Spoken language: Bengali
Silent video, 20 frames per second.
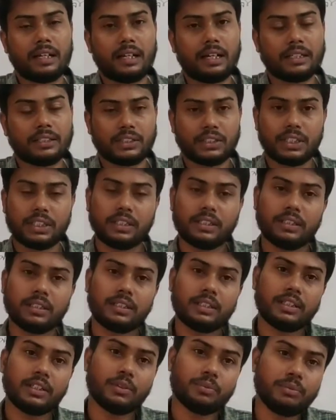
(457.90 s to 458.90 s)
আজকের
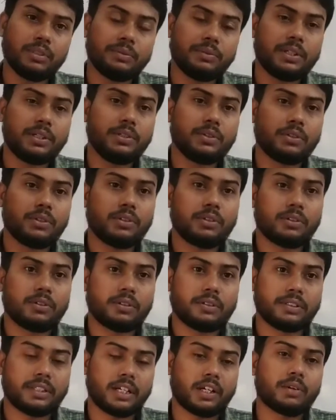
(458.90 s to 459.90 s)
এই অবধি ভিডিও
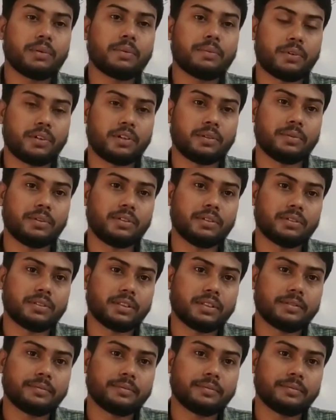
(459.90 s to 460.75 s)
দেখা হবে পরের ভিডিওতে